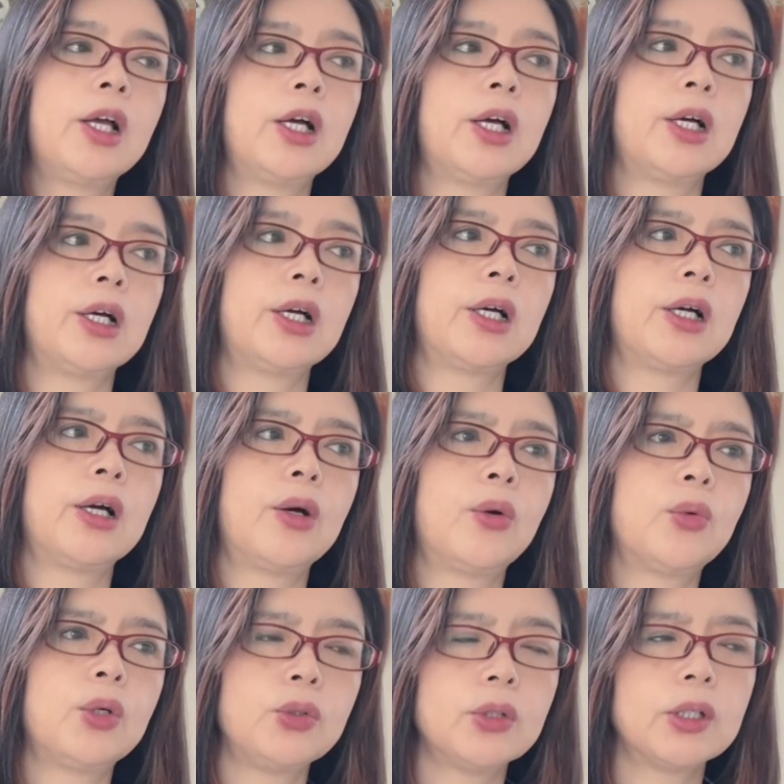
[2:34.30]
嗯，
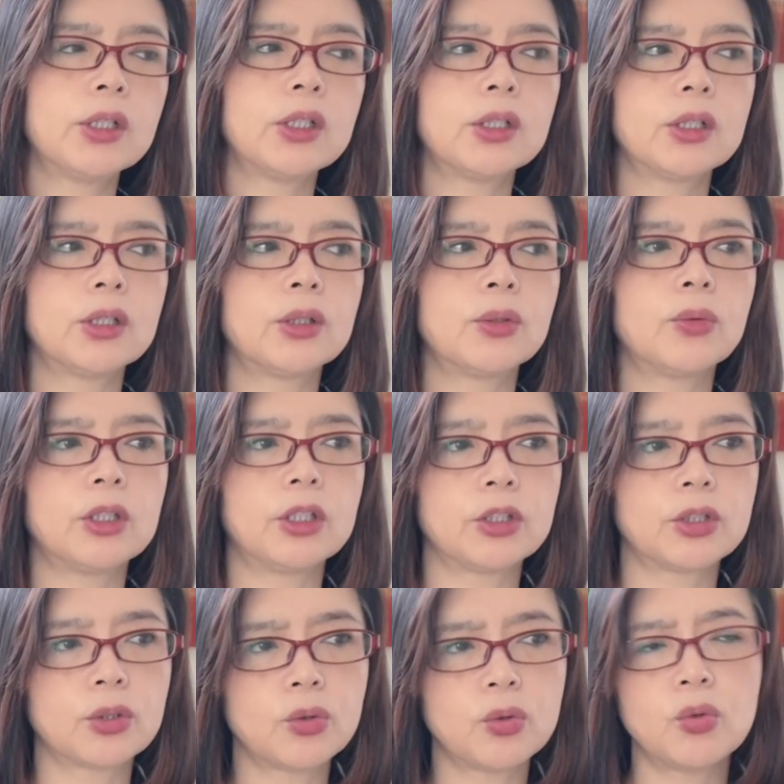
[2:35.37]
我觉得我的
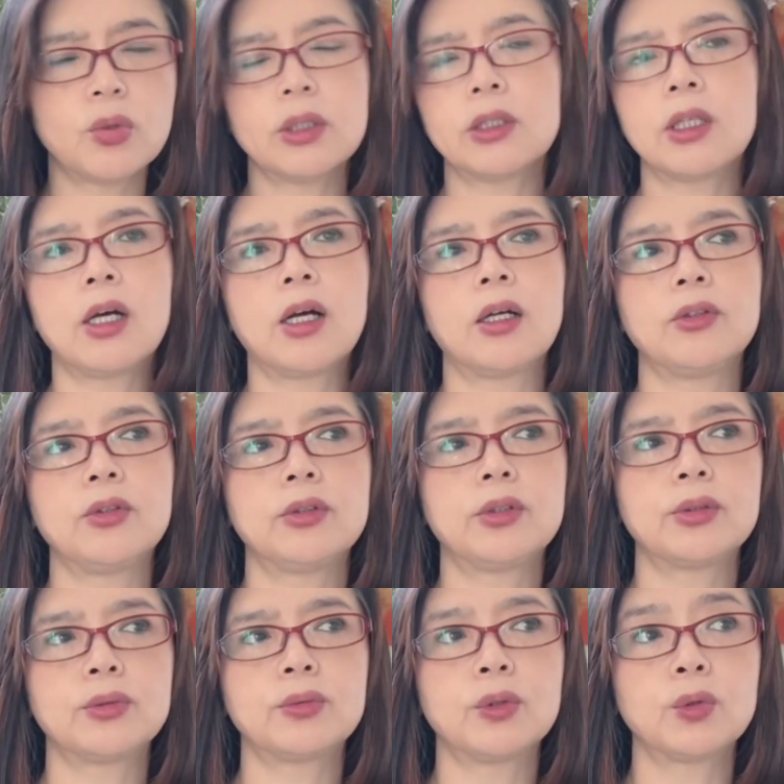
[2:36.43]
收获呢，就
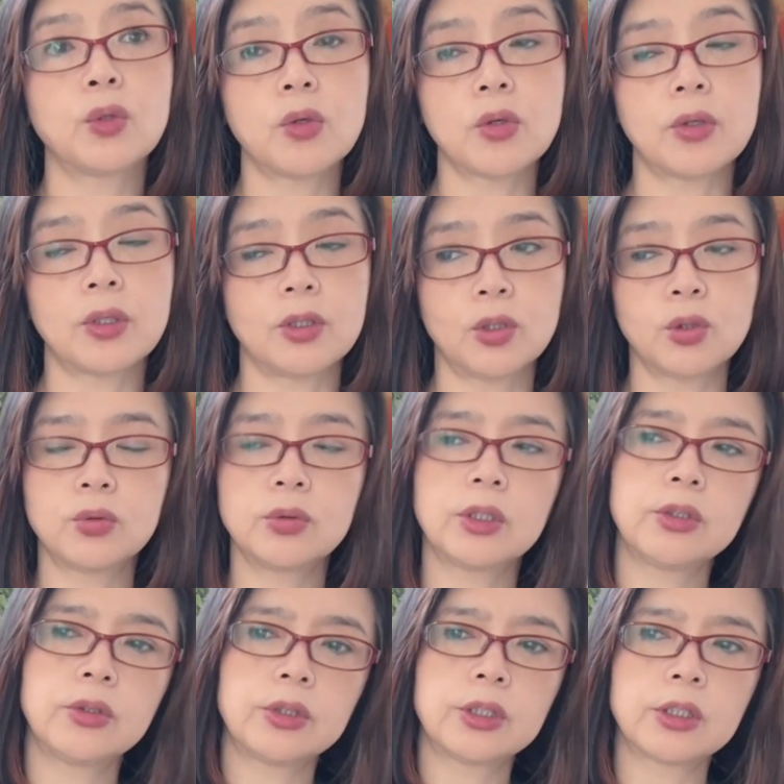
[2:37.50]
是我脱口而出的
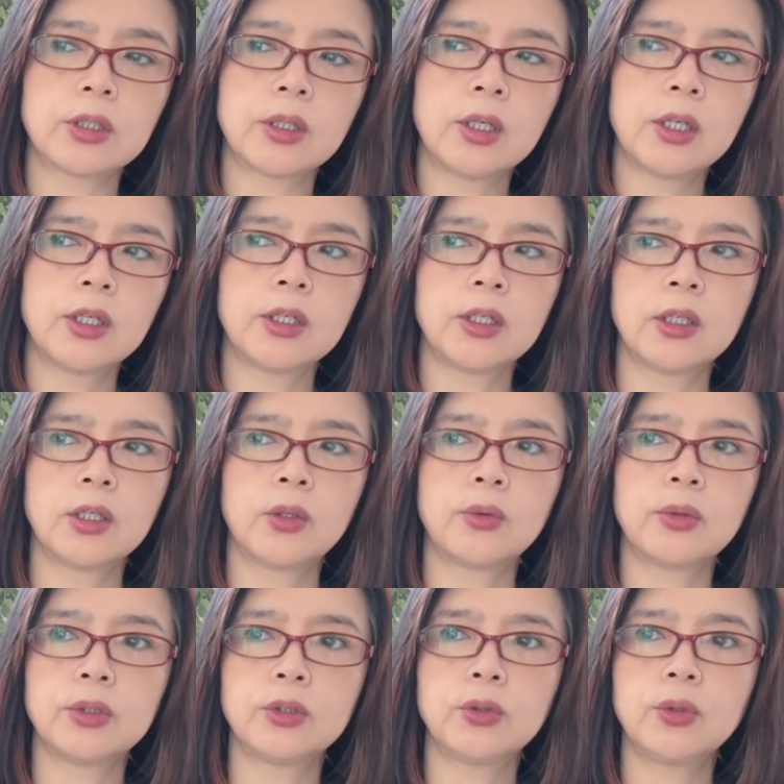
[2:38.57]
就是，
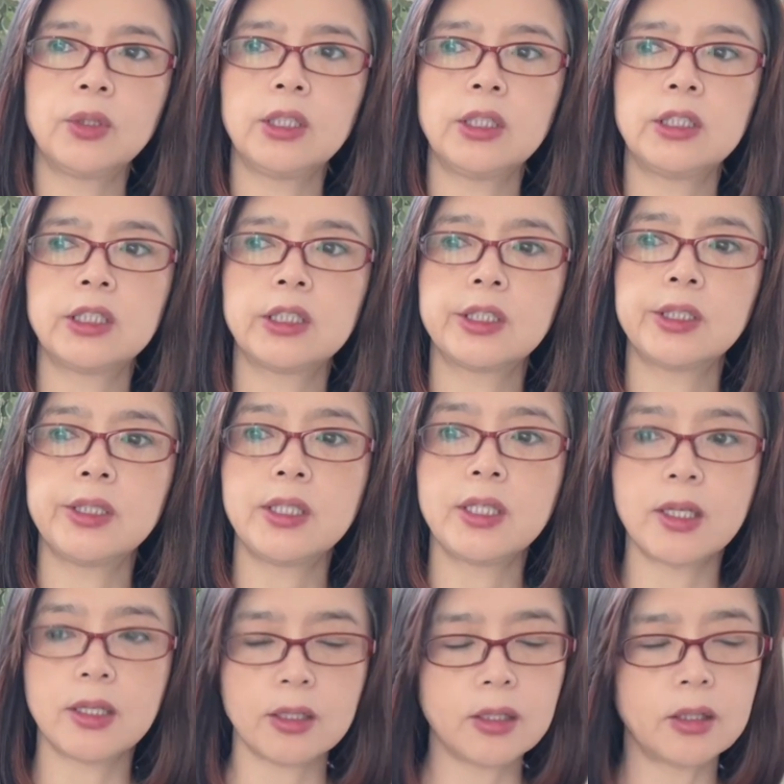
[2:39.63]
我对这个
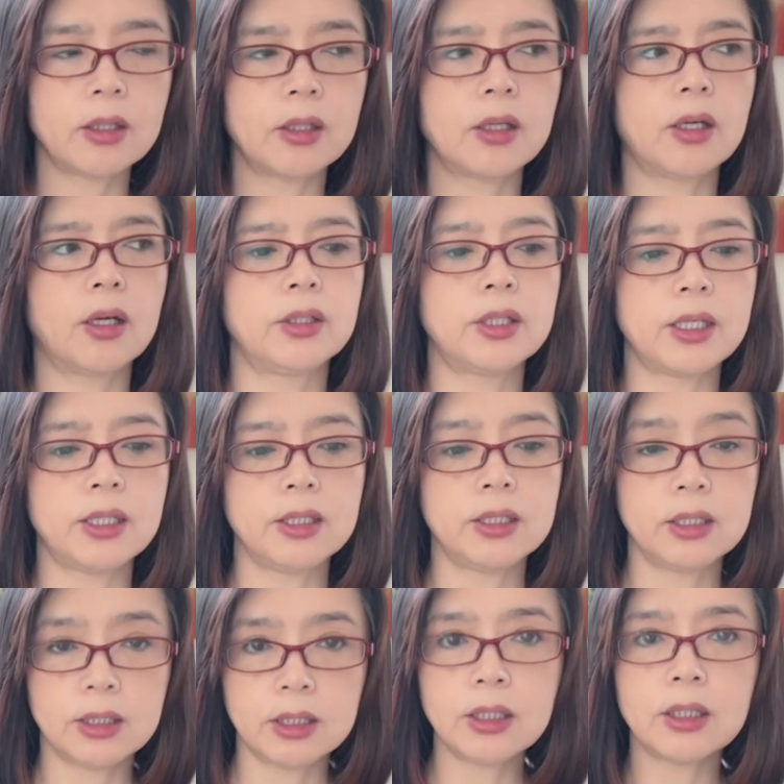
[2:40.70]
人人
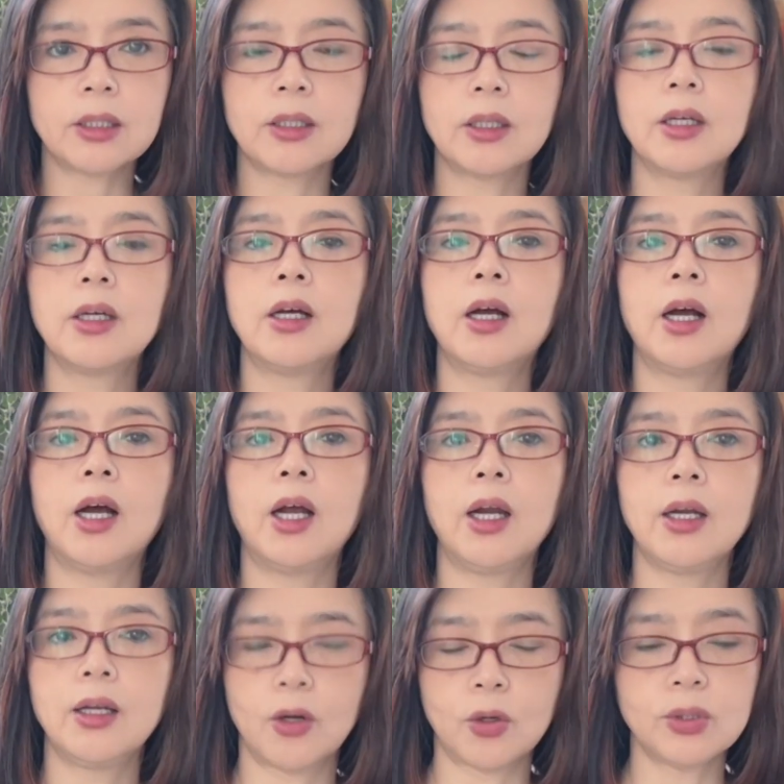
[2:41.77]
性
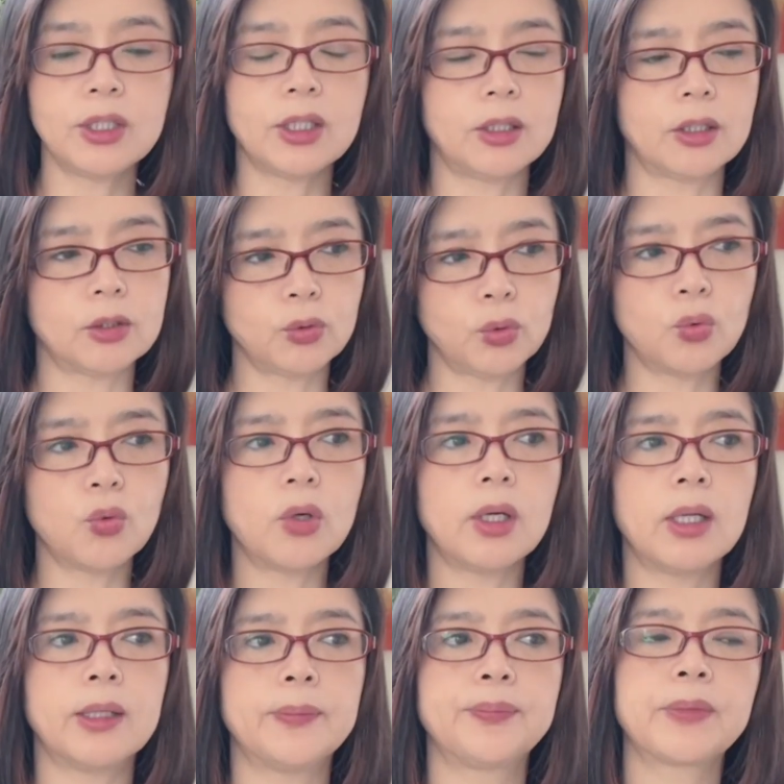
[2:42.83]
了解的更多
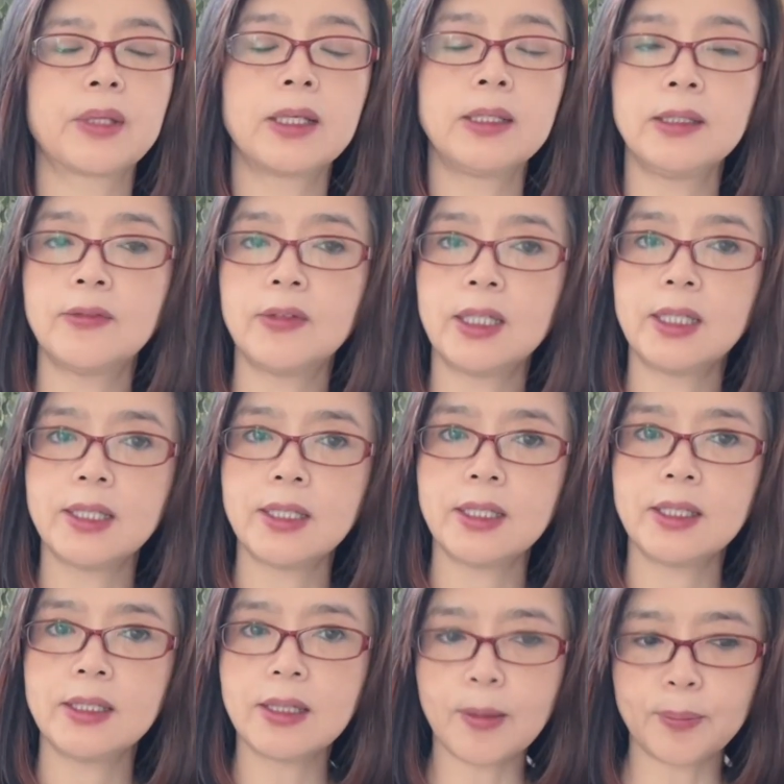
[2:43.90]
了，因为
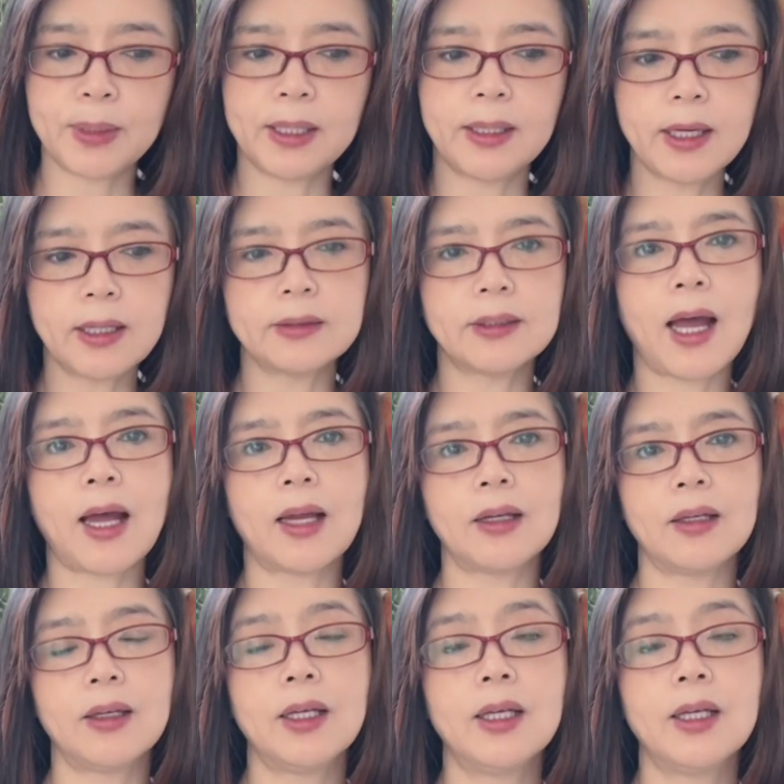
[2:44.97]
样本量大了。